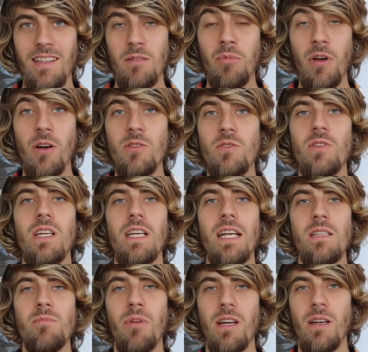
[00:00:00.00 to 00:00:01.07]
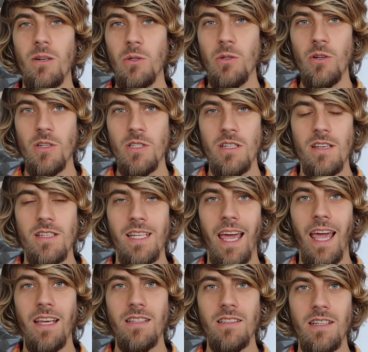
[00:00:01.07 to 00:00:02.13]
Dann brauchst du dir jetzt bei der Rohkost
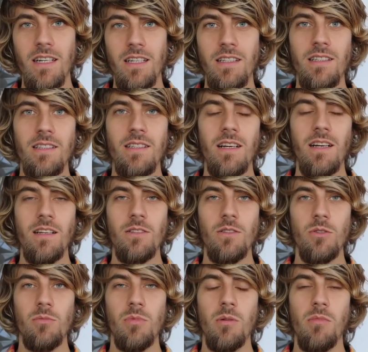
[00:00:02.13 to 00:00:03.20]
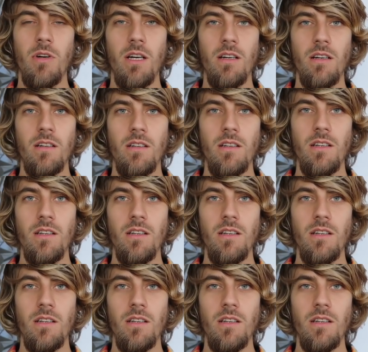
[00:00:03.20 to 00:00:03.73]
erst recht keine Gedanken drüber machen.